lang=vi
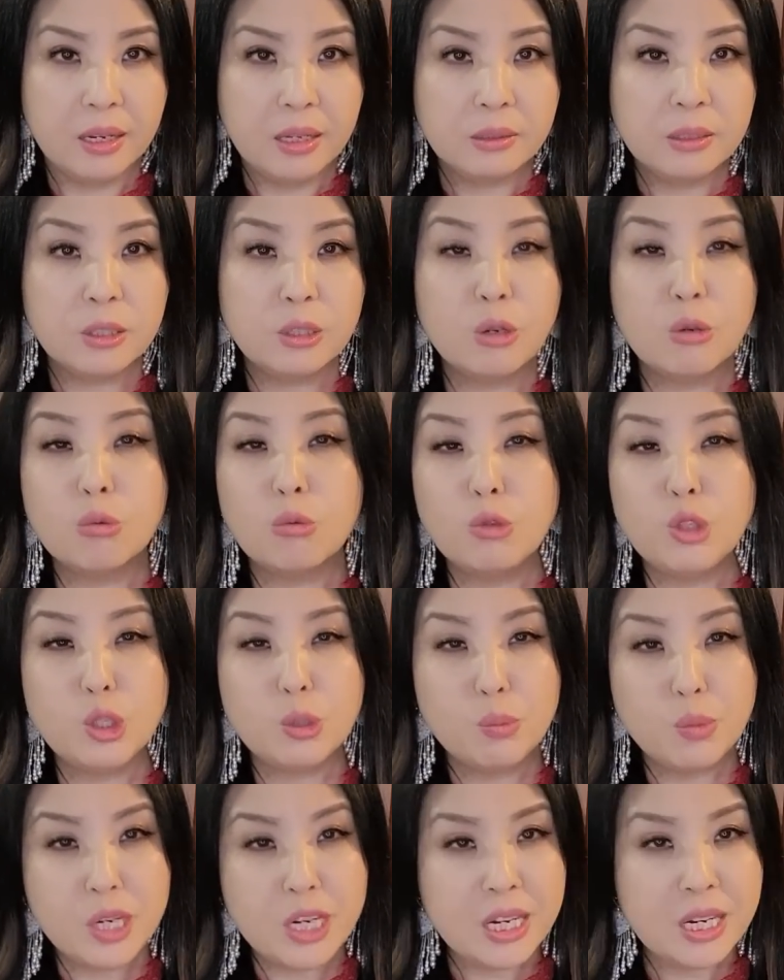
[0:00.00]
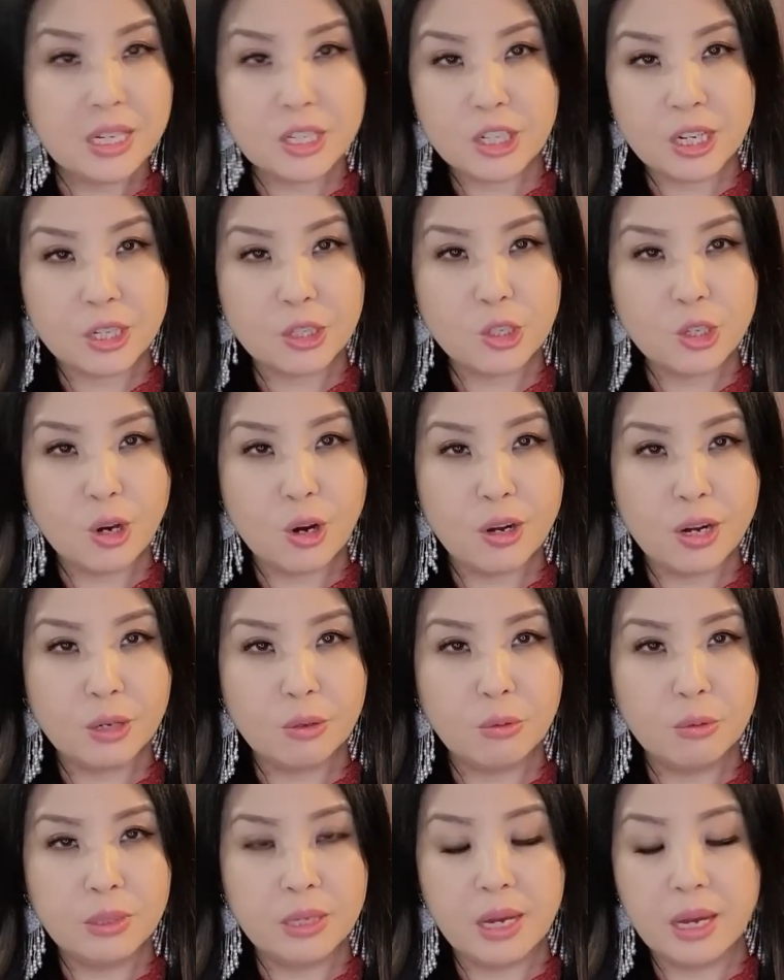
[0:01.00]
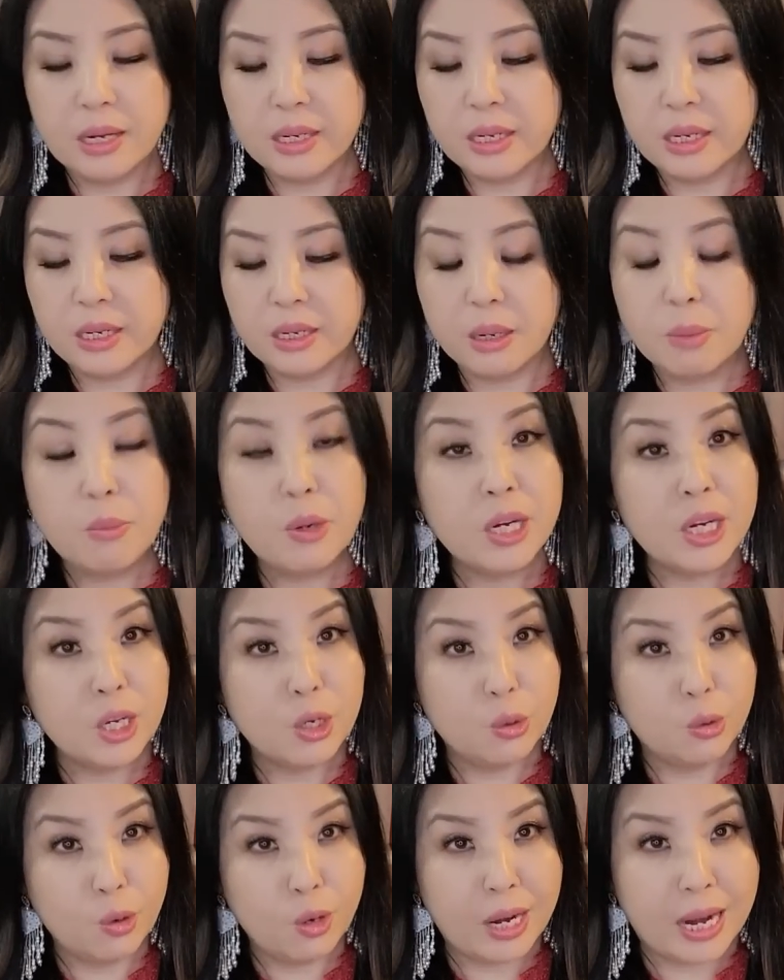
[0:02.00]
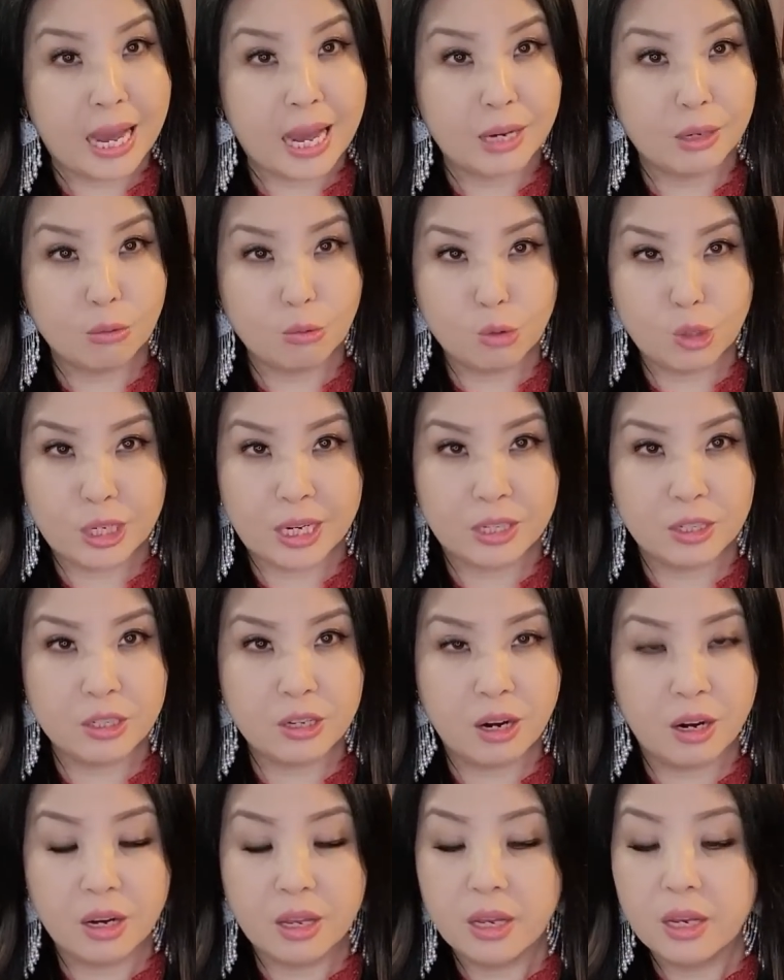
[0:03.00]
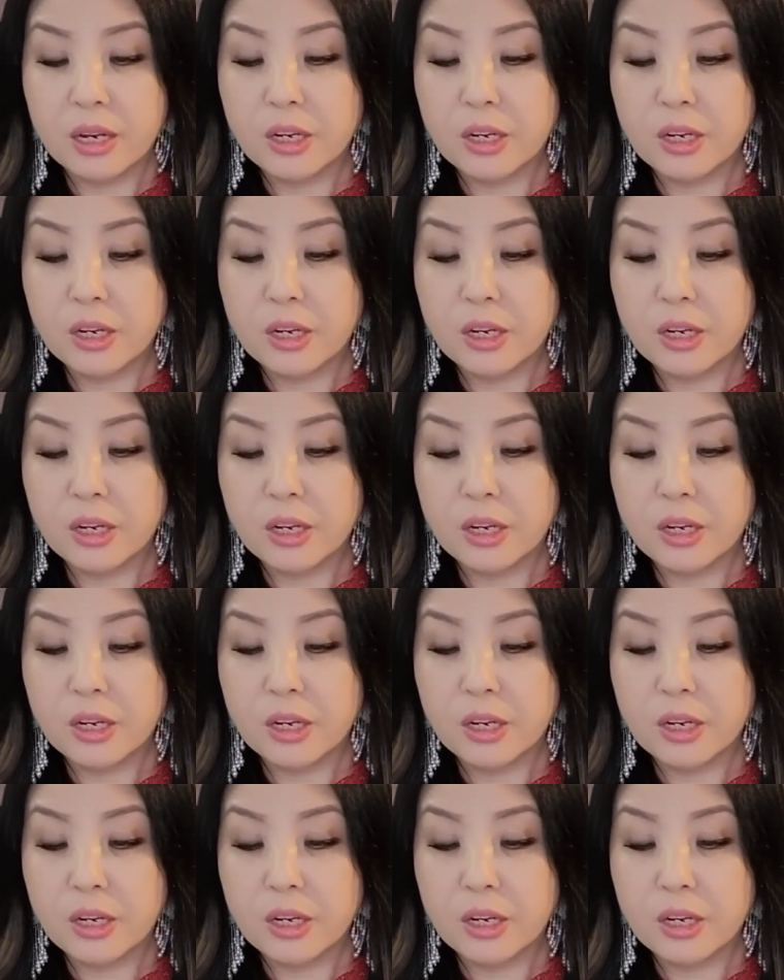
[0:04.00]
ta thọ cũng chỉ muốn nhẹ sạt trọ na, cô thì hany có muốn nâng cổ đó là đó cô sạt trọ